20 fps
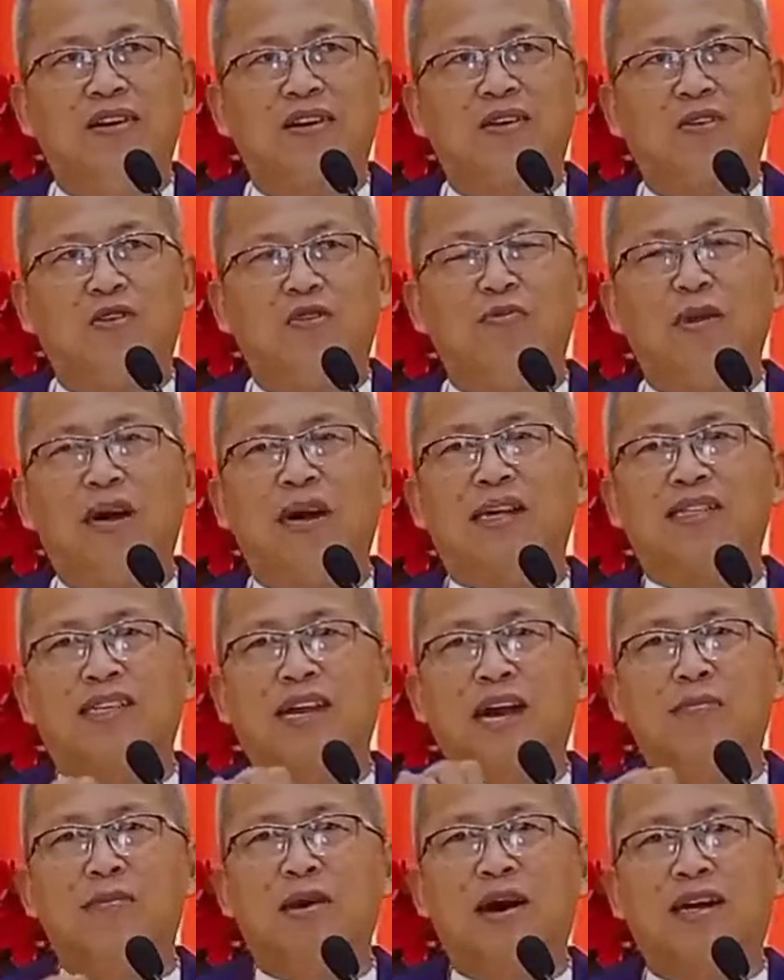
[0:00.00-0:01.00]
Kung mga
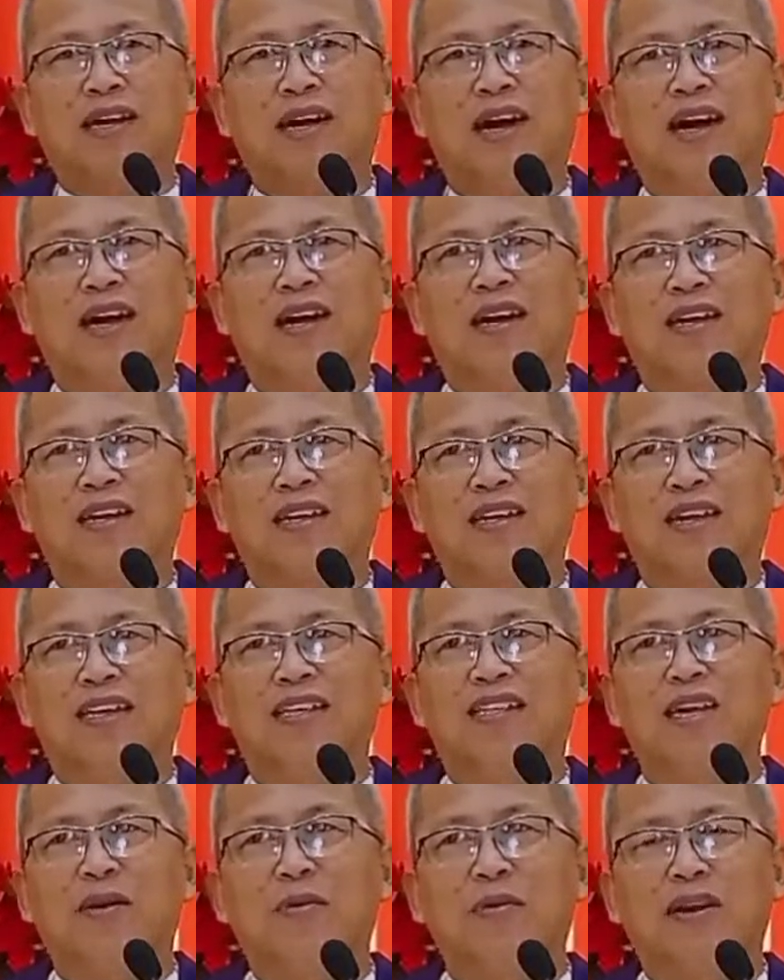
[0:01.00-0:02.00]
saba ka,
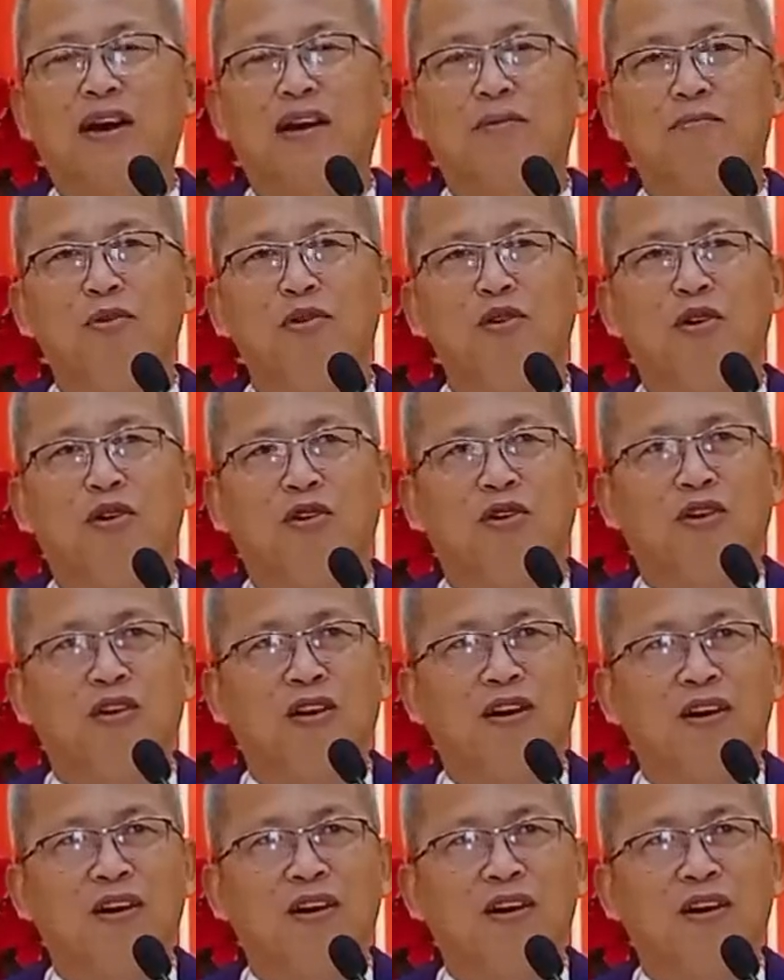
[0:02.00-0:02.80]
kinsa mo ng pulong?